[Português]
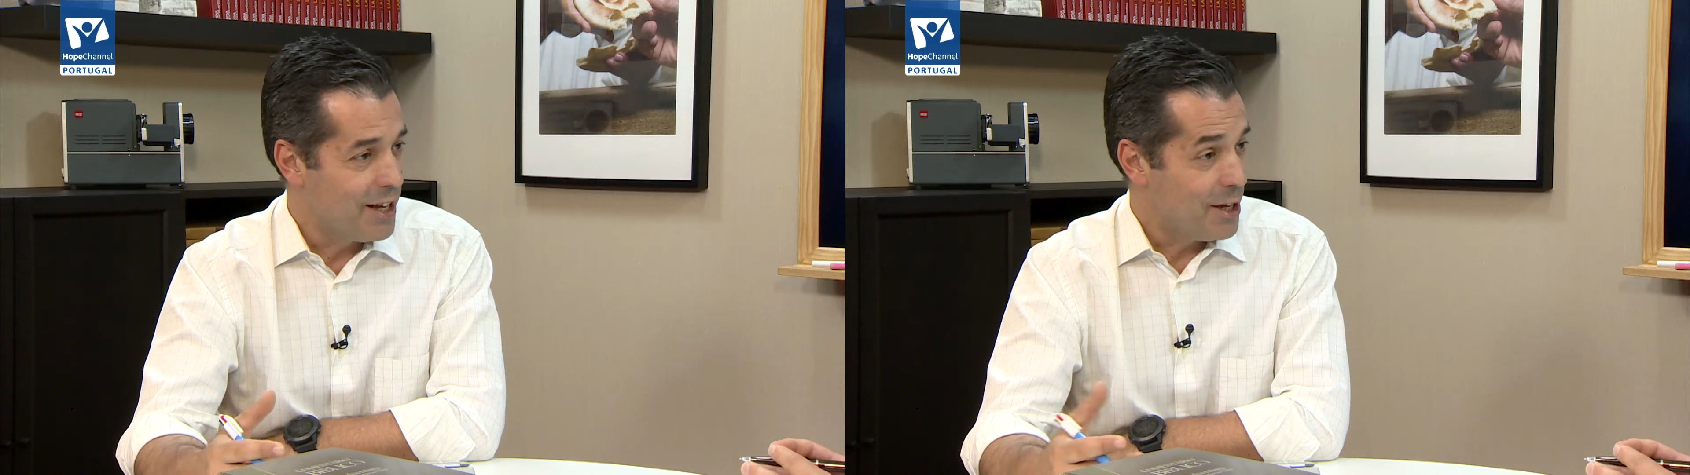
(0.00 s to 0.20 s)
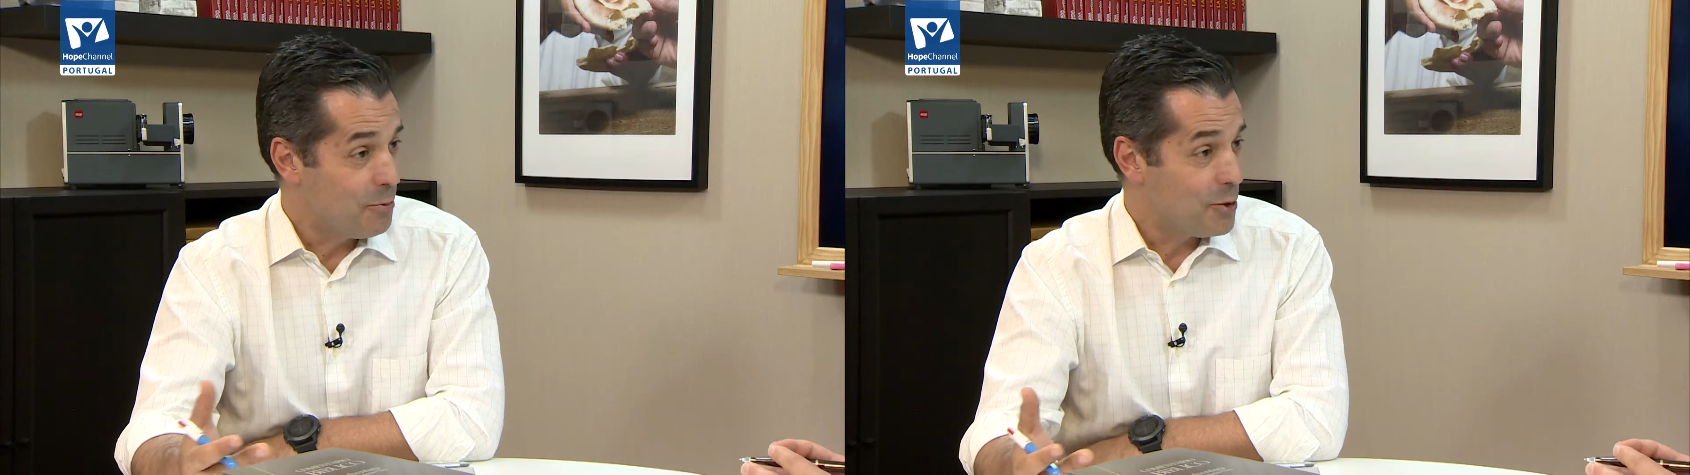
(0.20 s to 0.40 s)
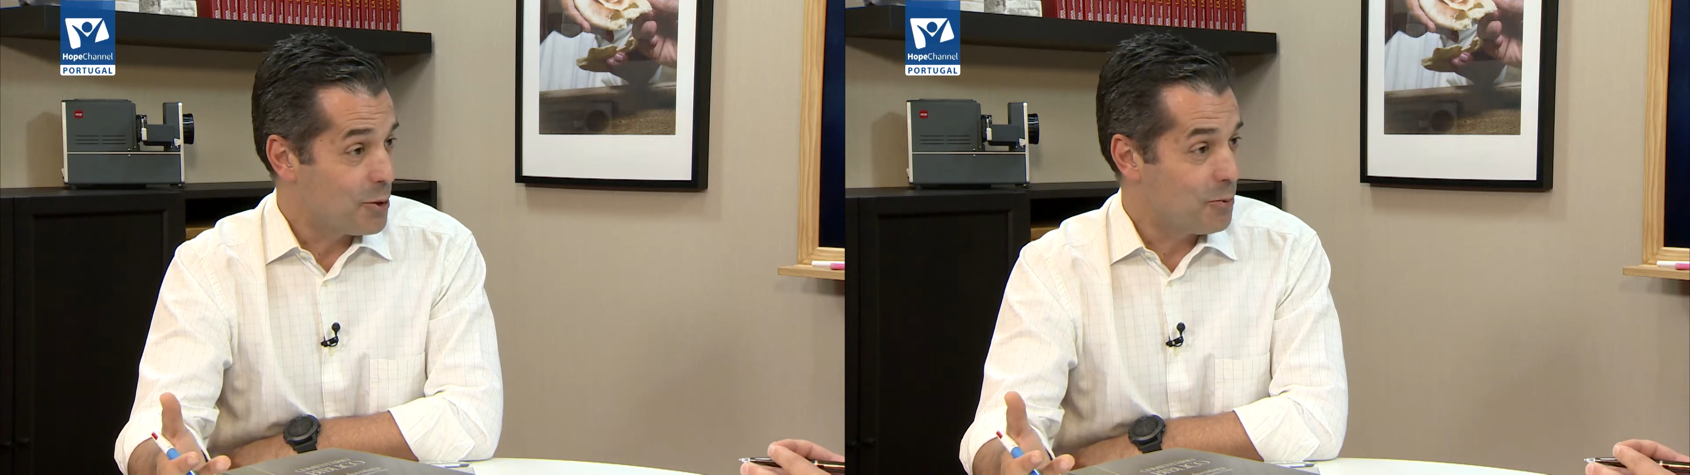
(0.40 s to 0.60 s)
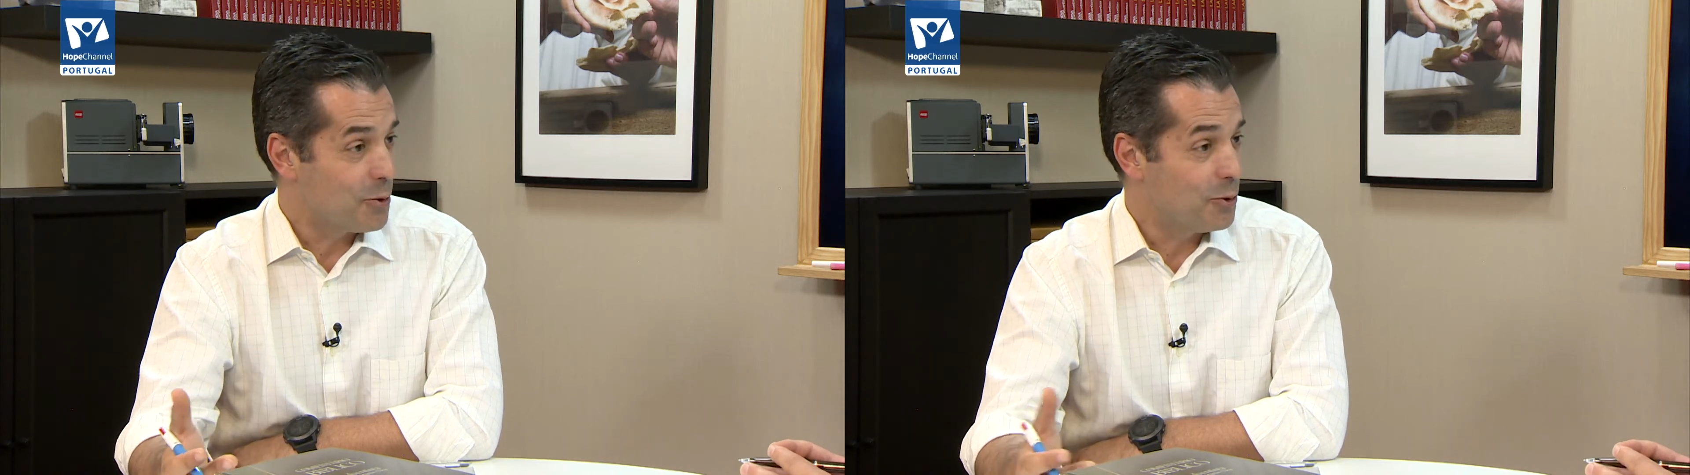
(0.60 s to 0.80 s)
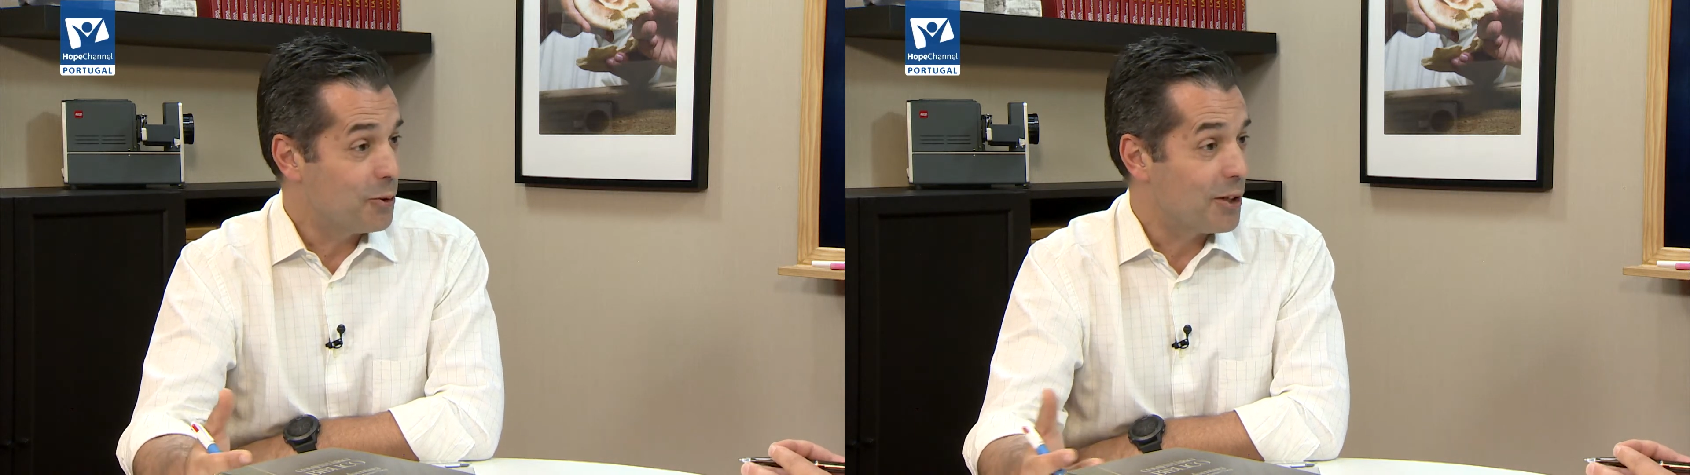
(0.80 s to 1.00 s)
e por isso eu
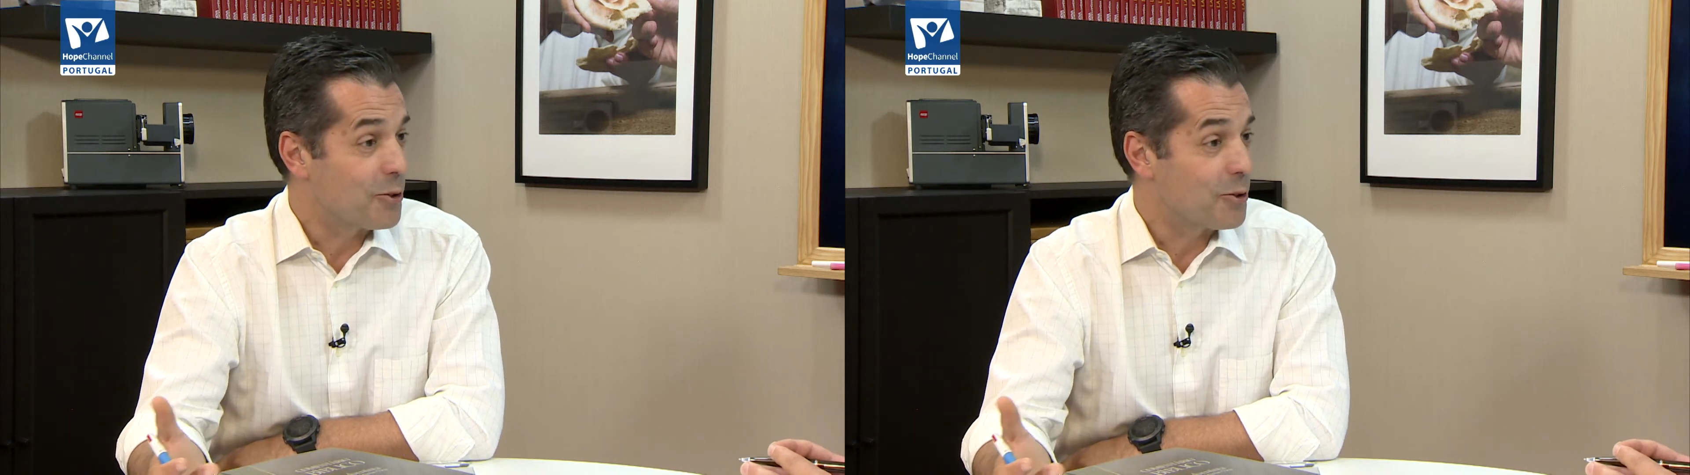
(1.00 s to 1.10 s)
pergunto qual é o